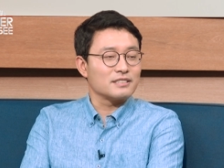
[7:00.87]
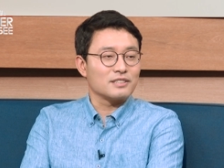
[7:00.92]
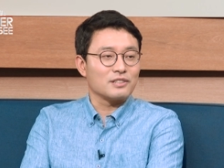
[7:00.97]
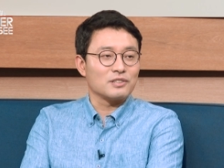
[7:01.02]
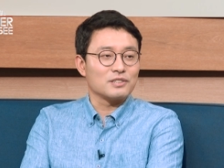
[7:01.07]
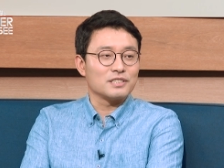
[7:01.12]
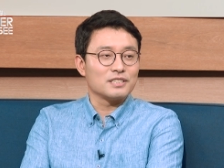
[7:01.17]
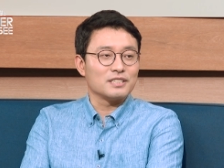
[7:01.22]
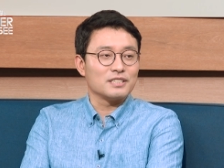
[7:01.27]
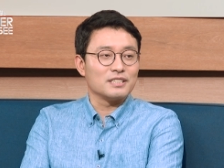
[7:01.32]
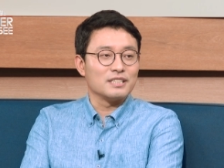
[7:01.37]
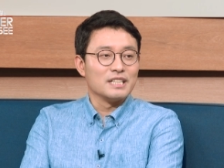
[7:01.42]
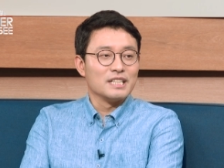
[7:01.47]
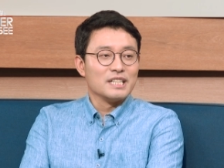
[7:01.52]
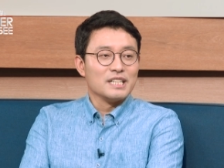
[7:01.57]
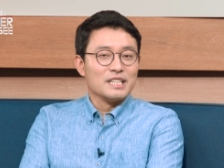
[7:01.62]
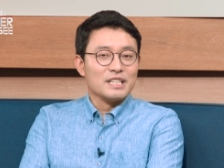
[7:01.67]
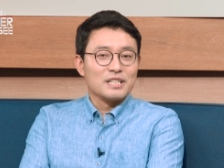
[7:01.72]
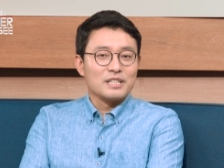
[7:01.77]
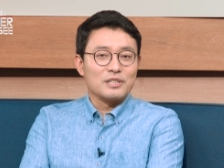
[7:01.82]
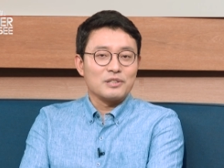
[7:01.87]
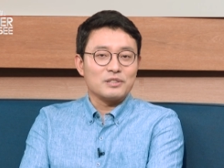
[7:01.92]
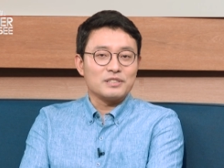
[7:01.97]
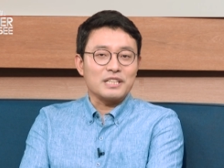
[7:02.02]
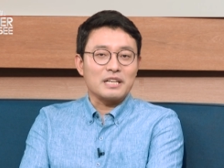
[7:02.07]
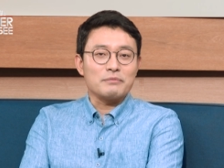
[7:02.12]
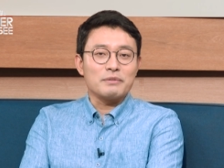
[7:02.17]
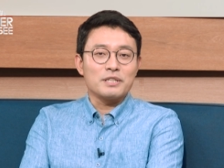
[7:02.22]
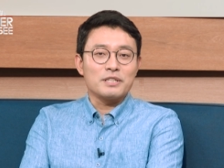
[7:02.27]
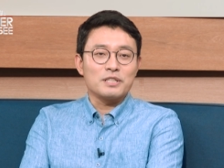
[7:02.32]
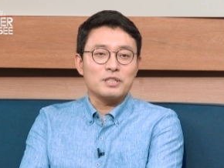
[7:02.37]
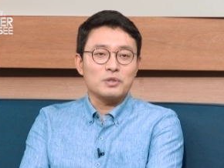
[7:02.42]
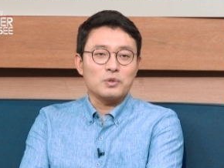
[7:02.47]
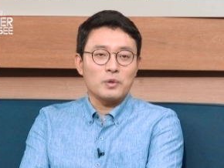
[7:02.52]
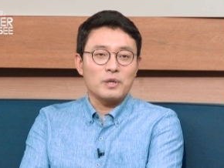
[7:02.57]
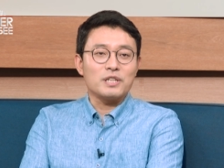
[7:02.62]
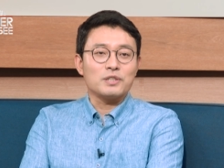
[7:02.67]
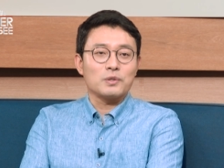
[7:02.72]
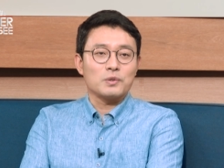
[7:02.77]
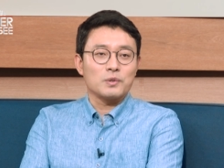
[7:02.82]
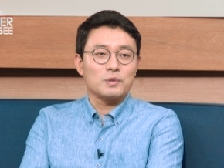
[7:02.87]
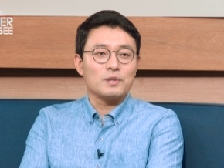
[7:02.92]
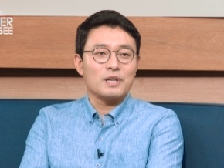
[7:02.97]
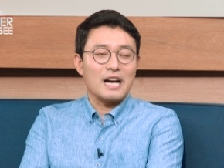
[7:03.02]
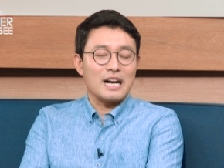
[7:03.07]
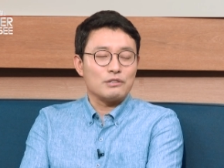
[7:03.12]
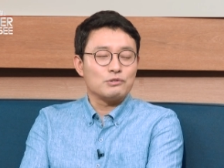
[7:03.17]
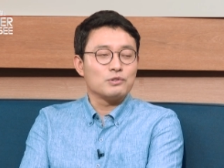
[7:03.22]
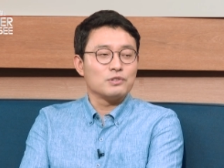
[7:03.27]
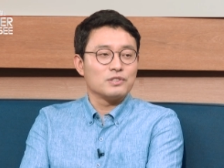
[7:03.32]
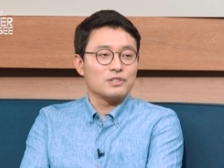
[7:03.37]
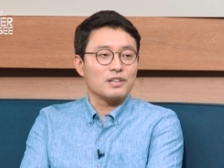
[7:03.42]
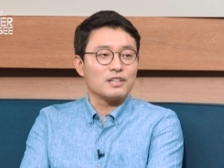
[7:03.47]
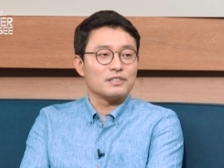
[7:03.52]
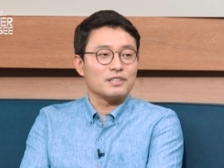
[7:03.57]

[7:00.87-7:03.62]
음. 것을 그런 장면들을 통해서도 알 수 네. 있는 것